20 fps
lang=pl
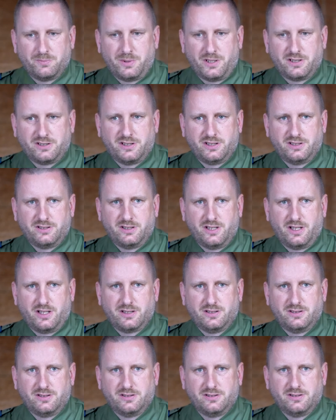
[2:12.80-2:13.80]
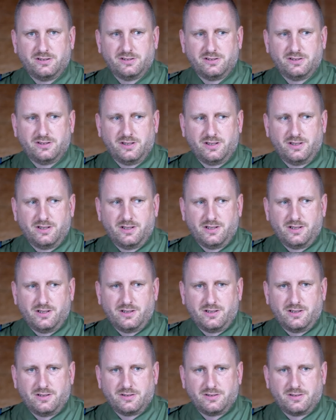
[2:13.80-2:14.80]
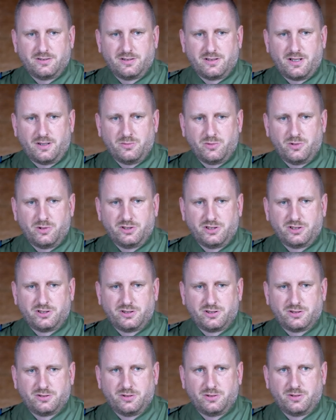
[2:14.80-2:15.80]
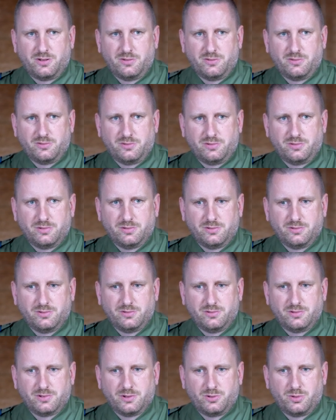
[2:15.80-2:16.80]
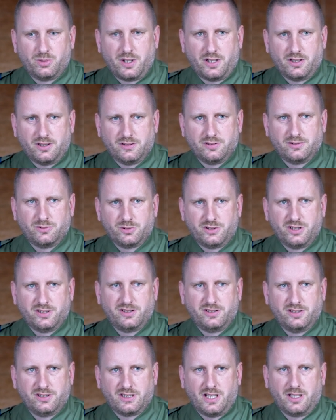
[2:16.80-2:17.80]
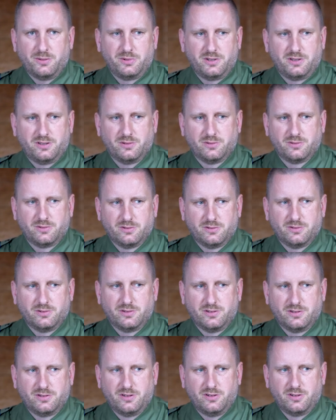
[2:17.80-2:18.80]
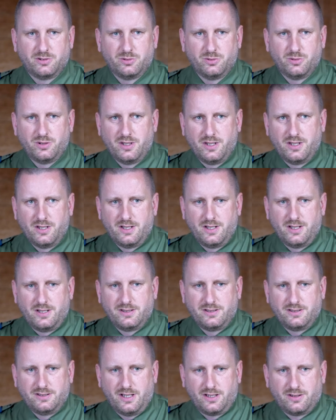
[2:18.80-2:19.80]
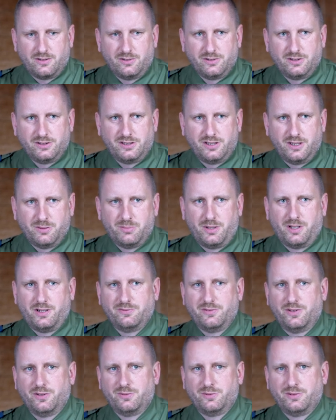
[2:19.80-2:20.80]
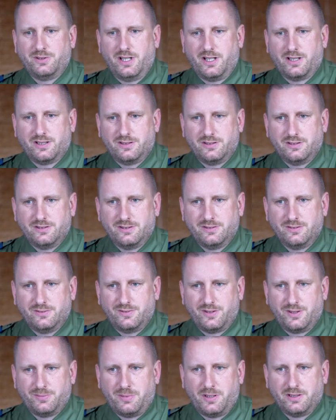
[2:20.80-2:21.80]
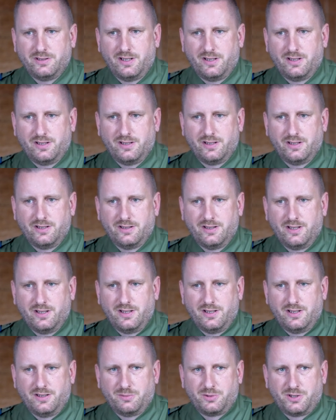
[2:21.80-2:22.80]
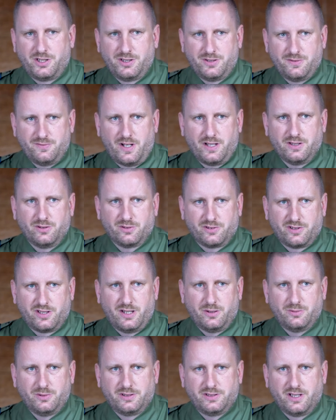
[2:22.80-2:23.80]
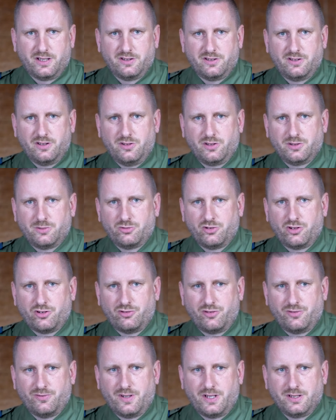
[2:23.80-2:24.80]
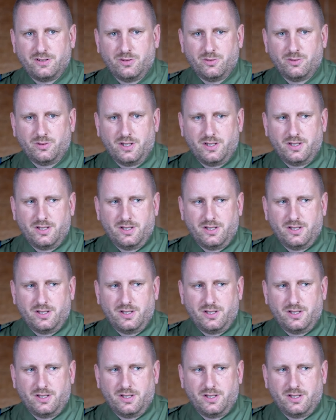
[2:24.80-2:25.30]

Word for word: patrzeć jak e, ta młodzież, którą, e, która uczestnikami są z lotu, jak oni się bawią, jak wspaniale przeżywają cały ten zlot, przeżywają